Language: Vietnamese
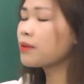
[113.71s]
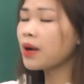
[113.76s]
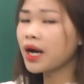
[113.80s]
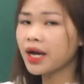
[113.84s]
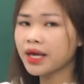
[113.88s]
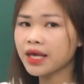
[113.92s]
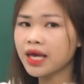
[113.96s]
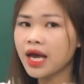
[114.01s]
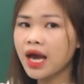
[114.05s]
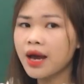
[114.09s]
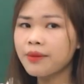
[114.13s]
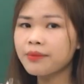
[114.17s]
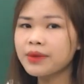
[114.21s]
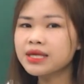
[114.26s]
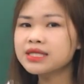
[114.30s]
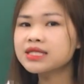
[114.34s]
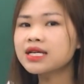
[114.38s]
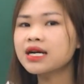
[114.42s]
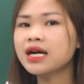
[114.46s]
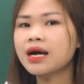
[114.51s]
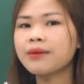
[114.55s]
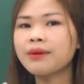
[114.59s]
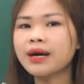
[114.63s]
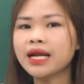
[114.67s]
bảy. Bây
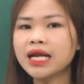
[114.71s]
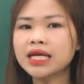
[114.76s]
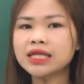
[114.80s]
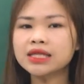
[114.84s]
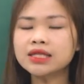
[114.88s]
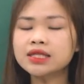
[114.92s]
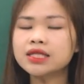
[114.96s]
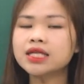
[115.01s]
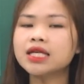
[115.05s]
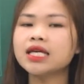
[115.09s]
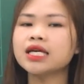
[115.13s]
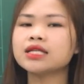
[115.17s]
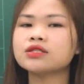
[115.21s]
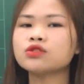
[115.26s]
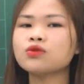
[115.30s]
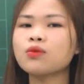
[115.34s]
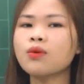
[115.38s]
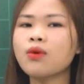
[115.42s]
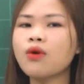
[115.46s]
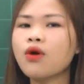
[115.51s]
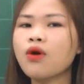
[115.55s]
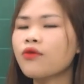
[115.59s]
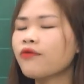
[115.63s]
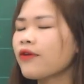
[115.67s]
giờ các bạn hãy thực hiện giúp
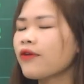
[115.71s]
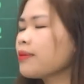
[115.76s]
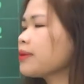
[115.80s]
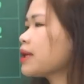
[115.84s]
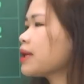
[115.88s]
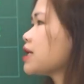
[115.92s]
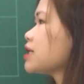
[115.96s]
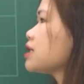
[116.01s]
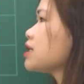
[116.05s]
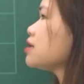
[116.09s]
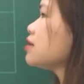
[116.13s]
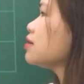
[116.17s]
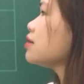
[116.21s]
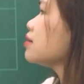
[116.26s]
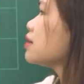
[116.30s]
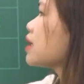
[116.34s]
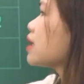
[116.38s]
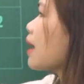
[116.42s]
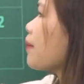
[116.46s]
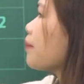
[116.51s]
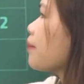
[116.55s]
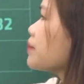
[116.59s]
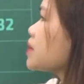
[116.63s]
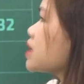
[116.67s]
cô phép tính trừ
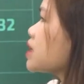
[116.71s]
năm